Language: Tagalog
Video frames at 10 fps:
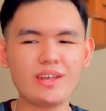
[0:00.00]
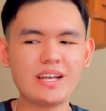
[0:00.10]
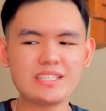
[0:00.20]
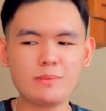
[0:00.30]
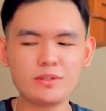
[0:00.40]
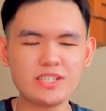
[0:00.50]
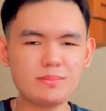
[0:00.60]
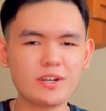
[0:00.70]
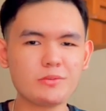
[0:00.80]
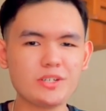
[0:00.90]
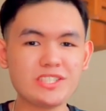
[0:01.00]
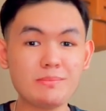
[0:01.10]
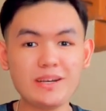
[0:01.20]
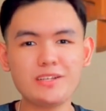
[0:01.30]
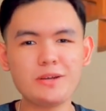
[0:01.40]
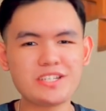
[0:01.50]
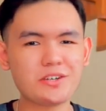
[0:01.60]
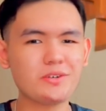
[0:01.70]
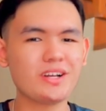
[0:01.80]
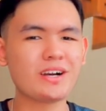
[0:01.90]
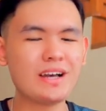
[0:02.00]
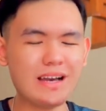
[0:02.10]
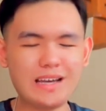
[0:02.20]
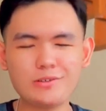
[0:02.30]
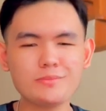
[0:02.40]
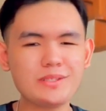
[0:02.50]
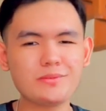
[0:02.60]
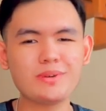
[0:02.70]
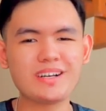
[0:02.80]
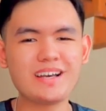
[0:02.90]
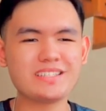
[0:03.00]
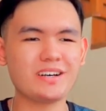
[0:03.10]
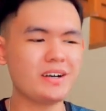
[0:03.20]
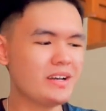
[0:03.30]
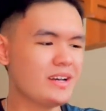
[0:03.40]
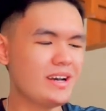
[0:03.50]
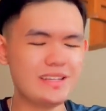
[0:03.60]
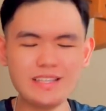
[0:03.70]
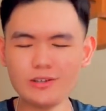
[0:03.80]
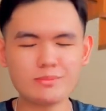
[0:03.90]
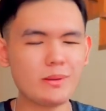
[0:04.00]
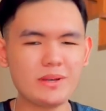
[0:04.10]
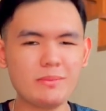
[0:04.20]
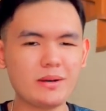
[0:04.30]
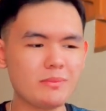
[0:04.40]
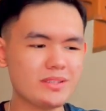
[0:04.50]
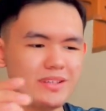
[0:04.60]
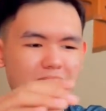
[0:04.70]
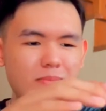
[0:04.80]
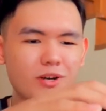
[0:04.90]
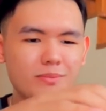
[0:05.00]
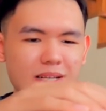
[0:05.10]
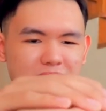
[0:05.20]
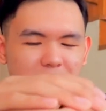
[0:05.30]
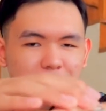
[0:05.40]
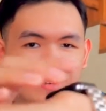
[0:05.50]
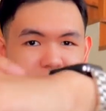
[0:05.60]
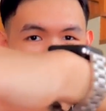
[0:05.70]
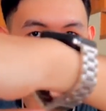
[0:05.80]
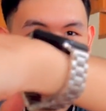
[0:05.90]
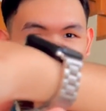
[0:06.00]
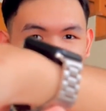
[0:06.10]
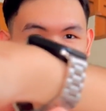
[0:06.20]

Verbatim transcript: guys about this smartwatch and by the way, share ko lang. I don't mean to brag guys ah. Di ako nagmamayabang but I bought myself a stainless steel